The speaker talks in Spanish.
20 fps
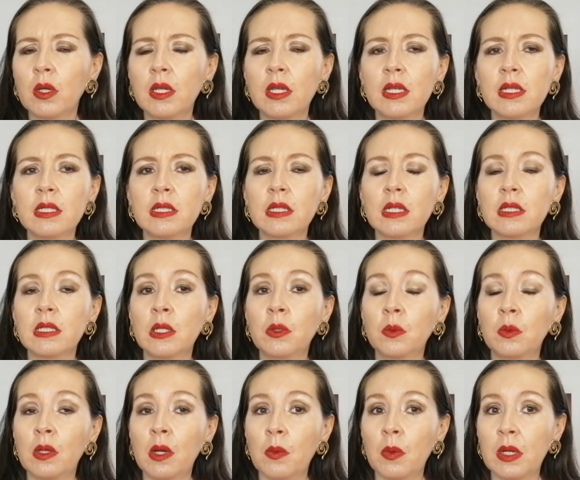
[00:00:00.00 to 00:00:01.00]
aquí estás
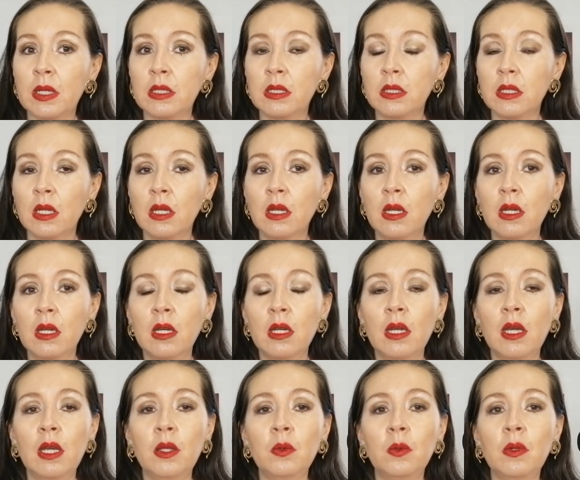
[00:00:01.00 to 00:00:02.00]
en un avance,
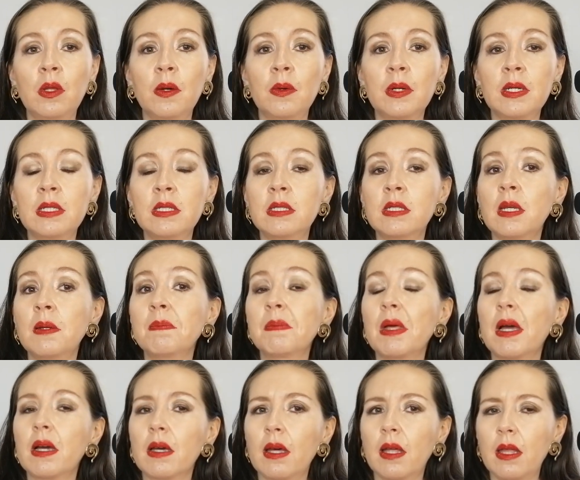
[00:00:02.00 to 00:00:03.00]
en un avance
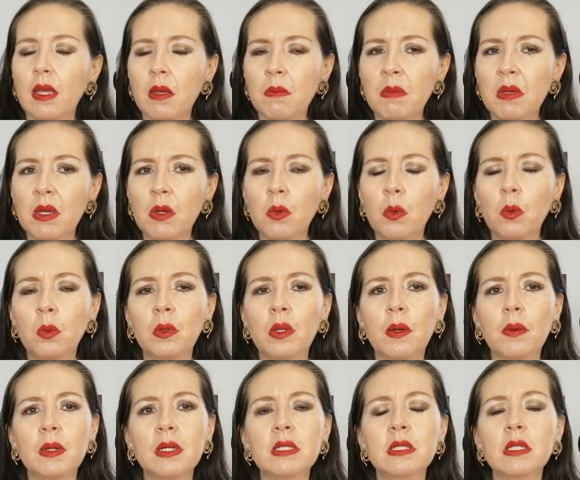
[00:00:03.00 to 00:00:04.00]
académico,
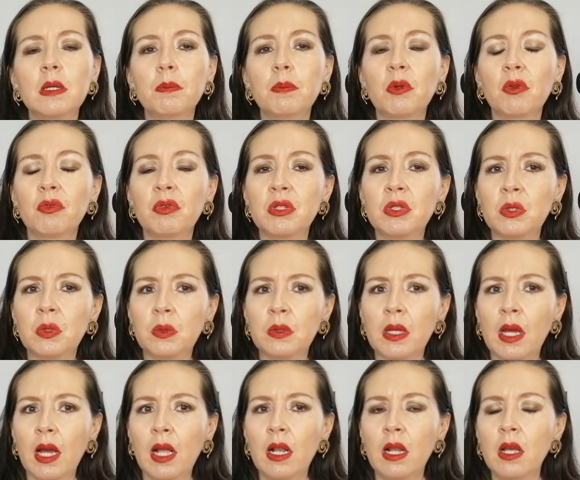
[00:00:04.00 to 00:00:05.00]
un avance
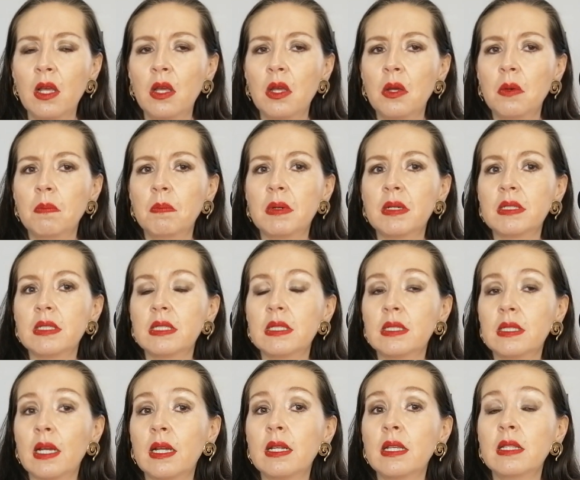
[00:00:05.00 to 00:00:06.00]
profesional. Vas a
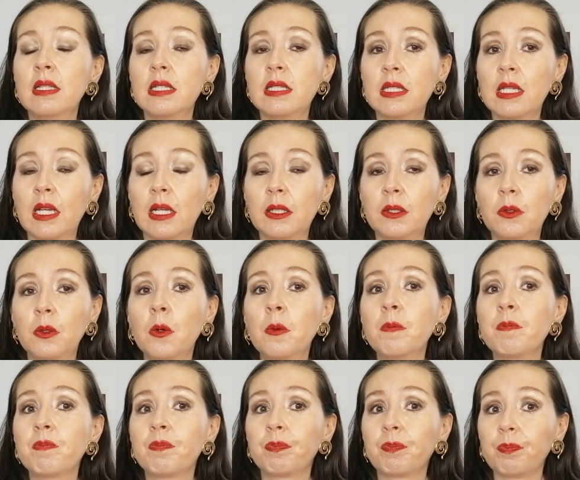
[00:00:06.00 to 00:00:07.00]
estar
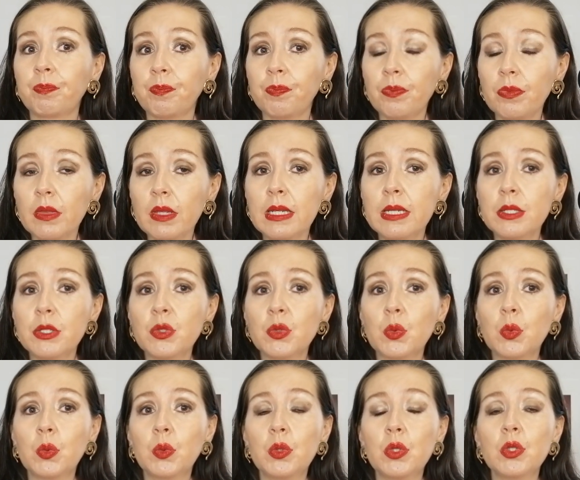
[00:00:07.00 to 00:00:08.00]
iniciando
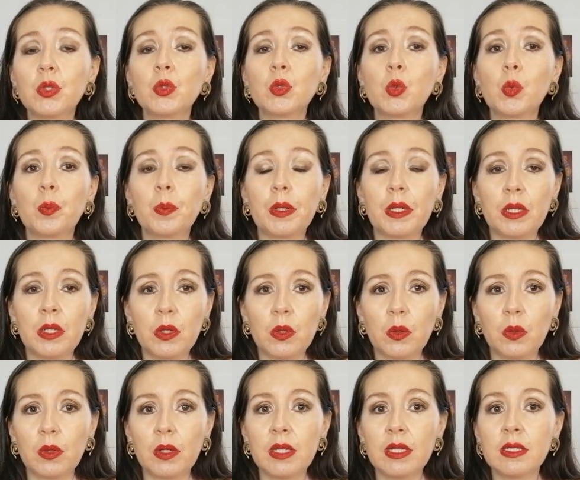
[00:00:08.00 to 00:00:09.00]
estudios
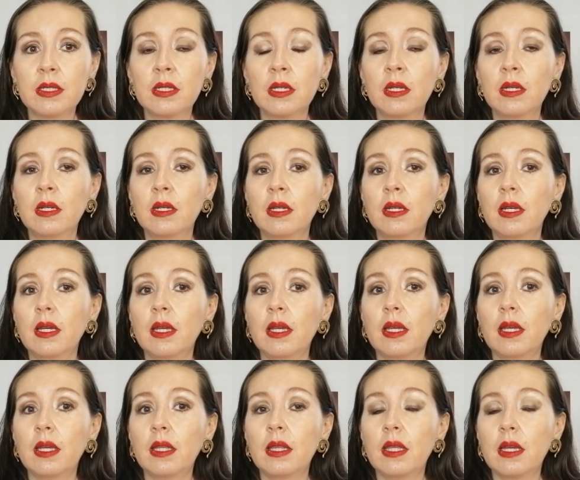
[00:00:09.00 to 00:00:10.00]
superiores,
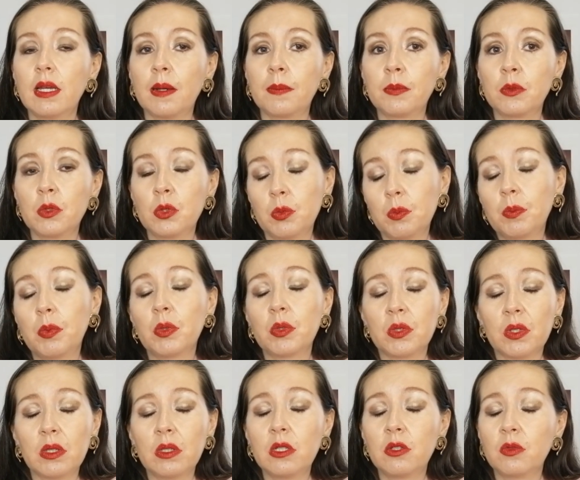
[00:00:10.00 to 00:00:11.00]
eh, digamos,
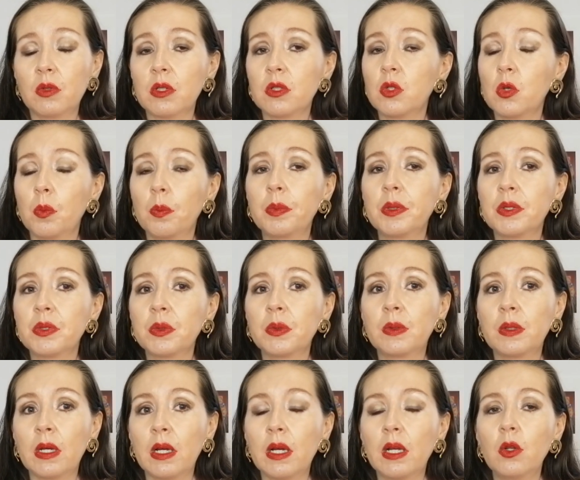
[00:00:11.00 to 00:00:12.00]
por satisfacción
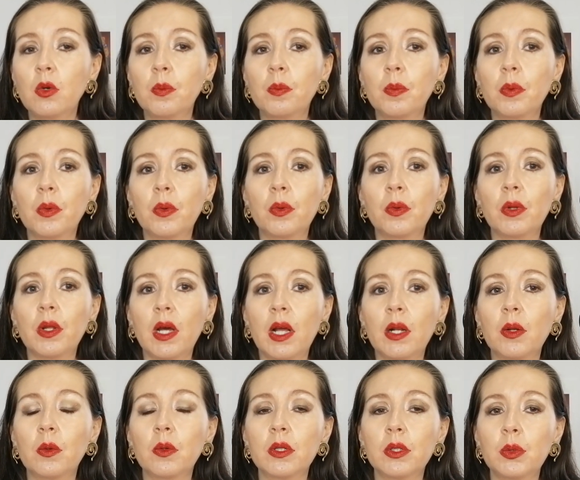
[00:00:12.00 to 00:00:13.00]
personal o por
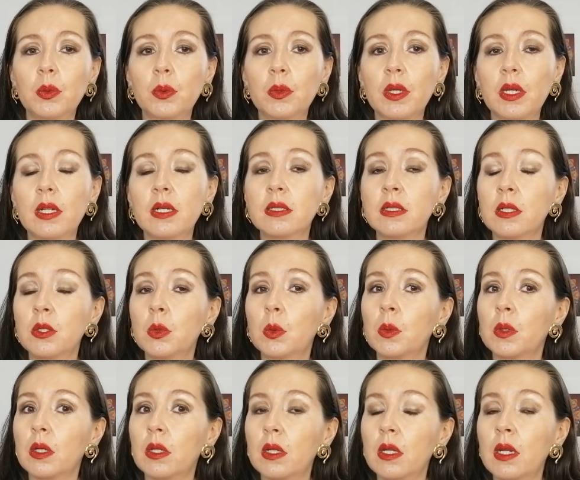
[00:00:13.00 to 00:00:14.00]
algo que tú quieras en
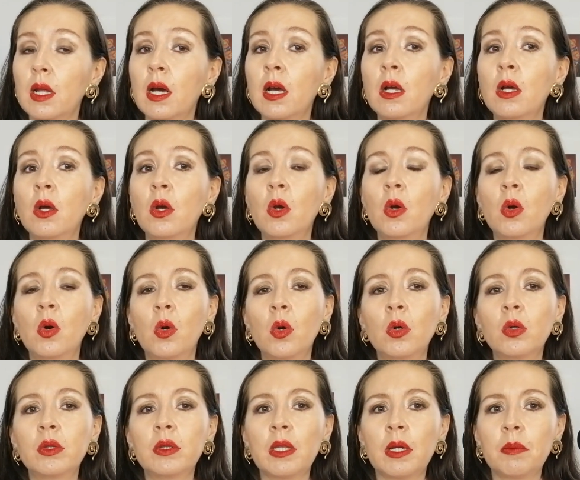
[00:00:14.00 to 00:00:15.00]
tu carrera.
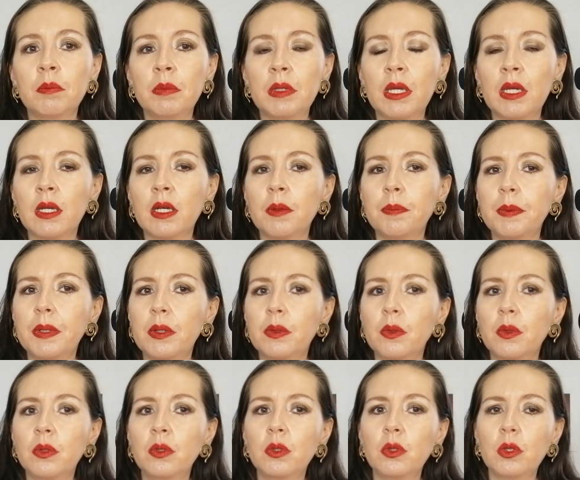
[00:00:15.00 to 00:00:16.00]
O también
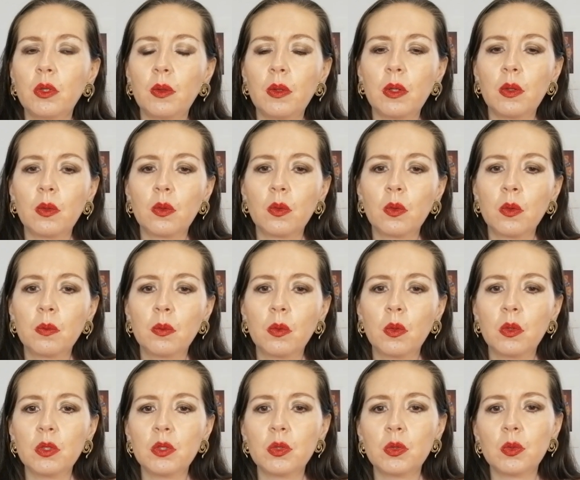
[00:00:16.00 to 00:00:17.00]
Capricornio te veo
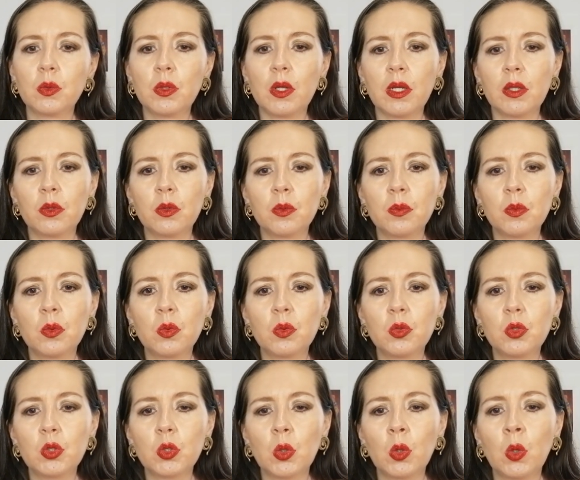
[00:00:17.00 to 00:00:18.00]
como estudiando
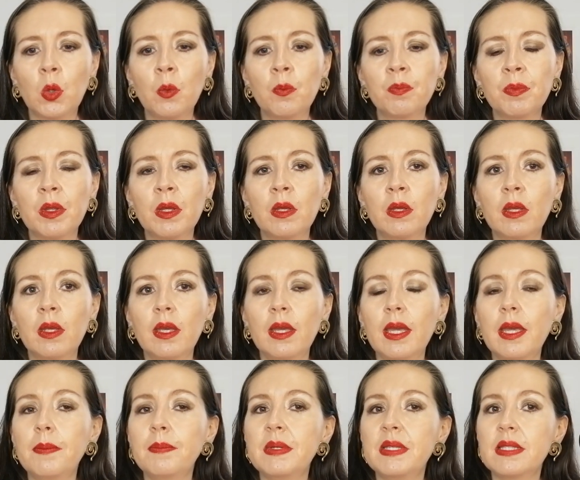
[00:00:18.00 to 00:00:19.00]
mucho
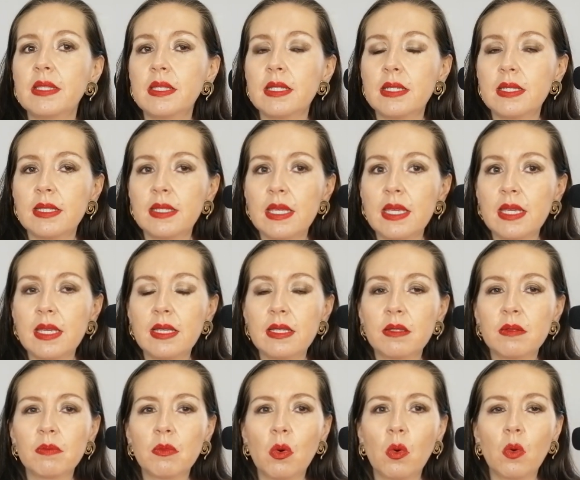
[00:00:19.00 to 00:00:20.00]
eh,
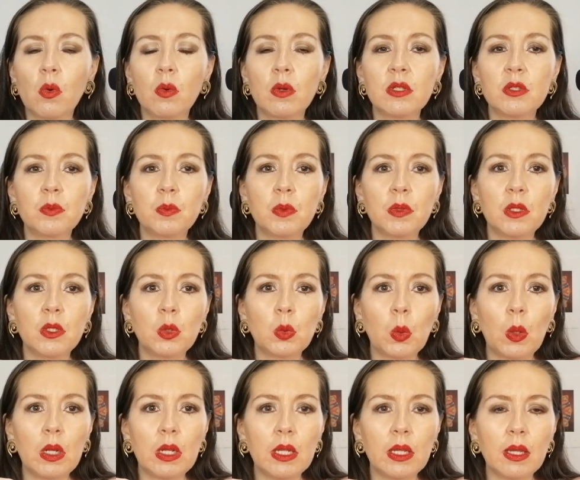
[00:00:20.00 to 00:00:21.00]
misticismo,
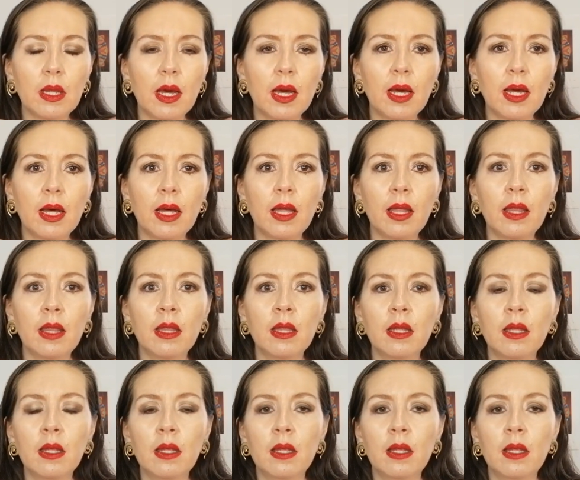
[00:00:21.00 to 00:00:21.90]
espiritualidad,